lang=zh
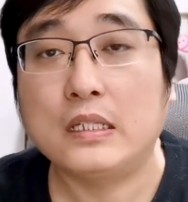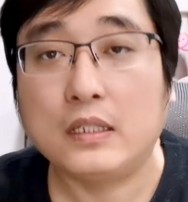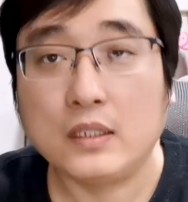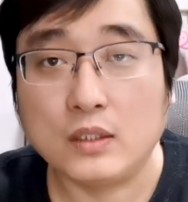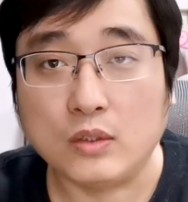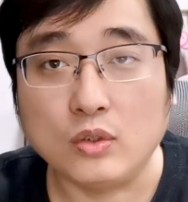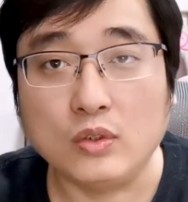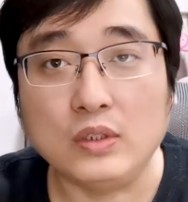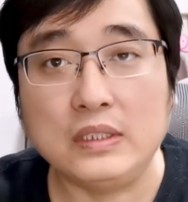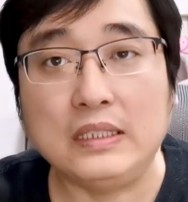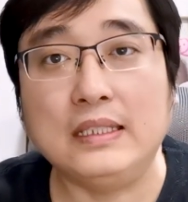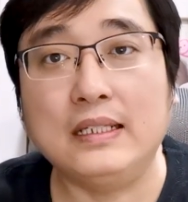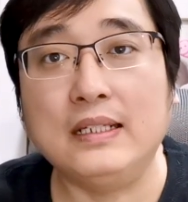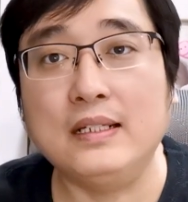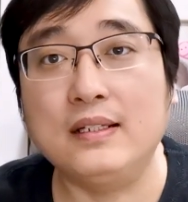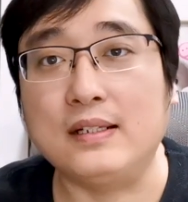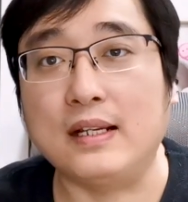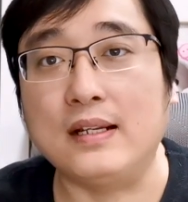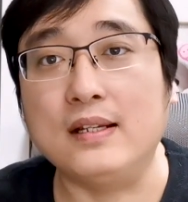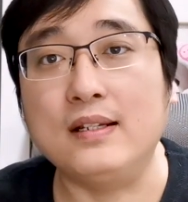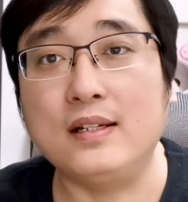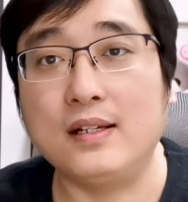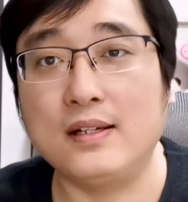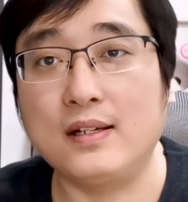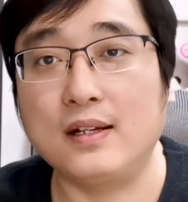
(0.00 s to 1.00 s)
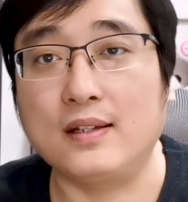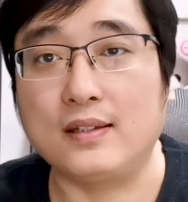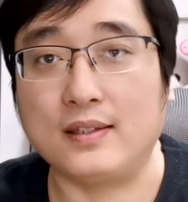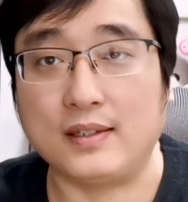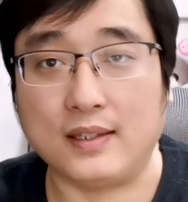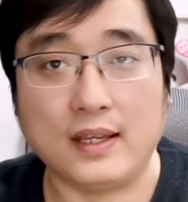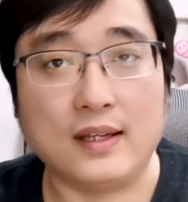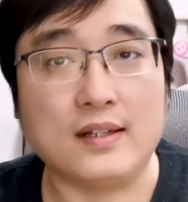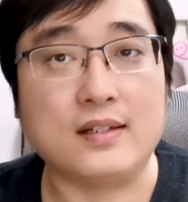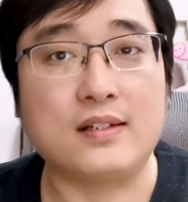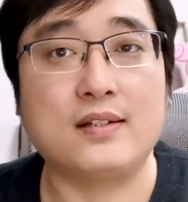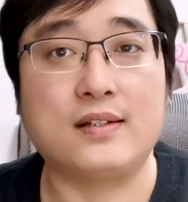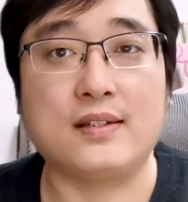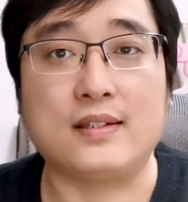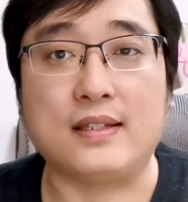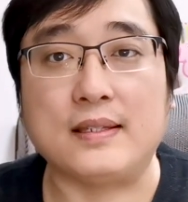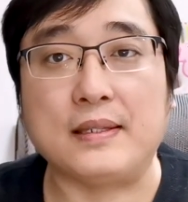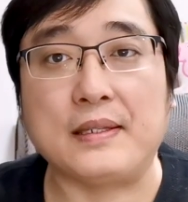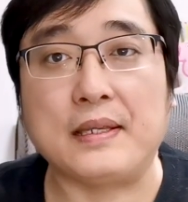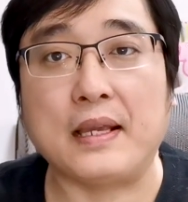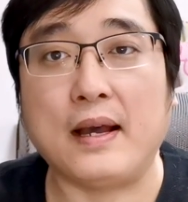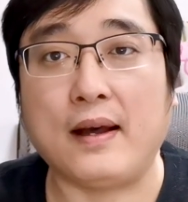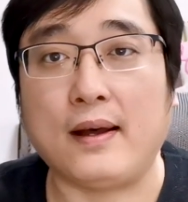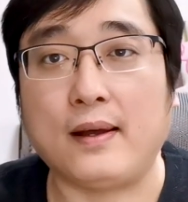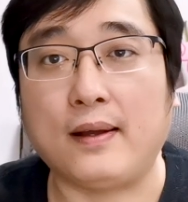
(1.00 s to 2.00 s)
你从一个人身上也是
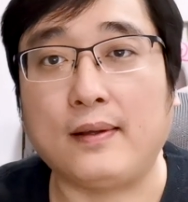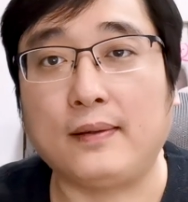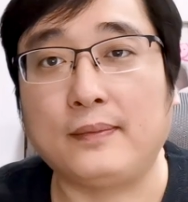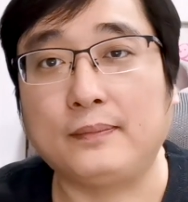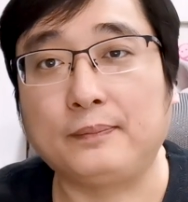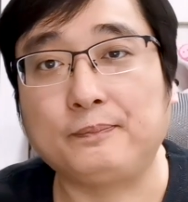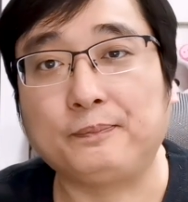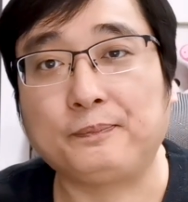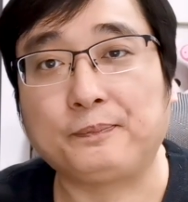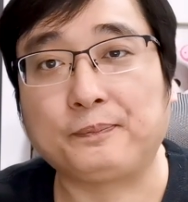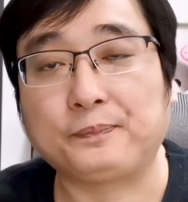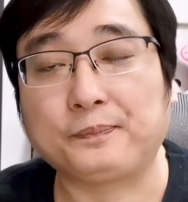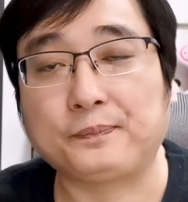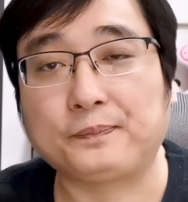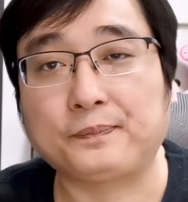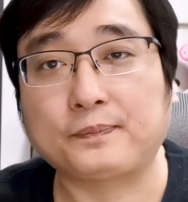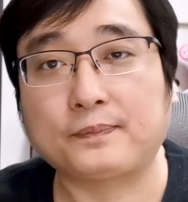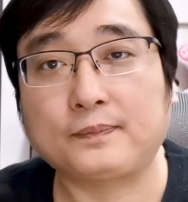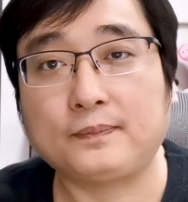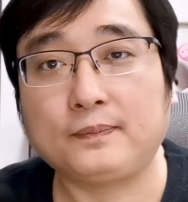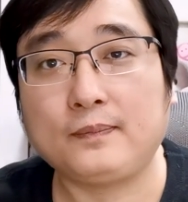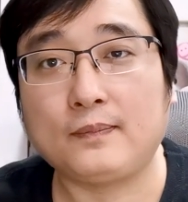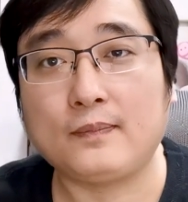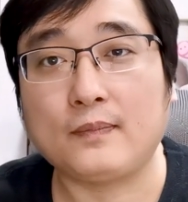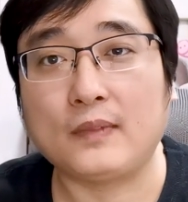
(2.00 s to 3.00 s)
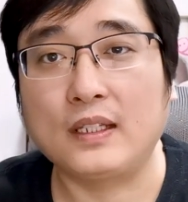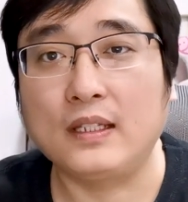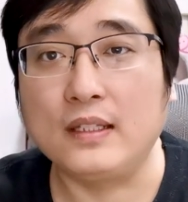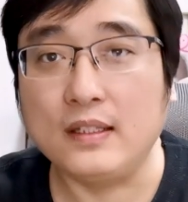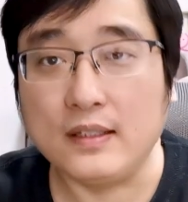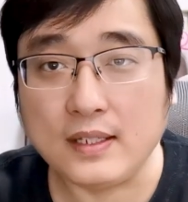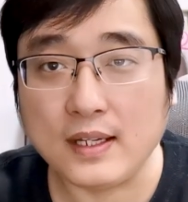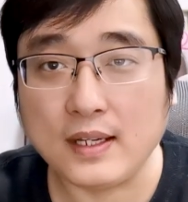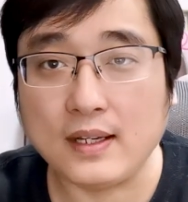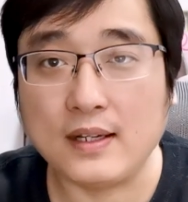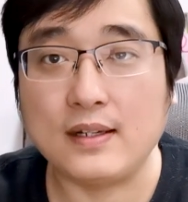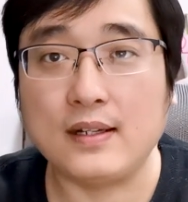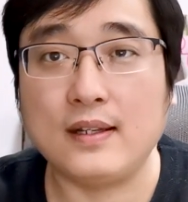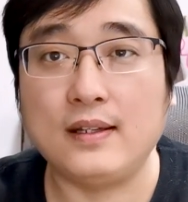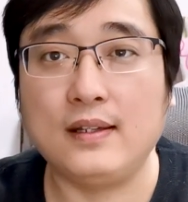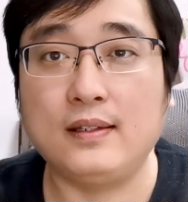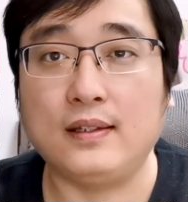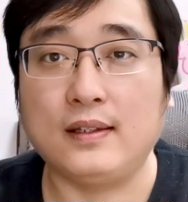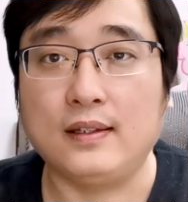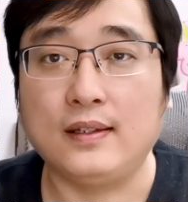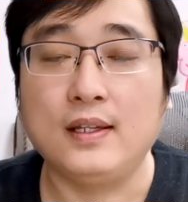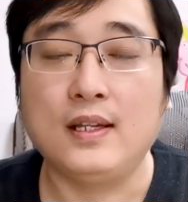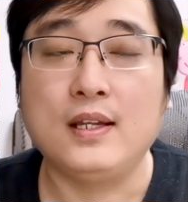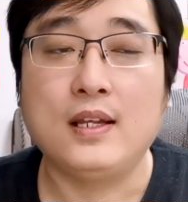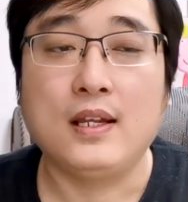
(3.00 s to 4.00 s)
一样，你这个人。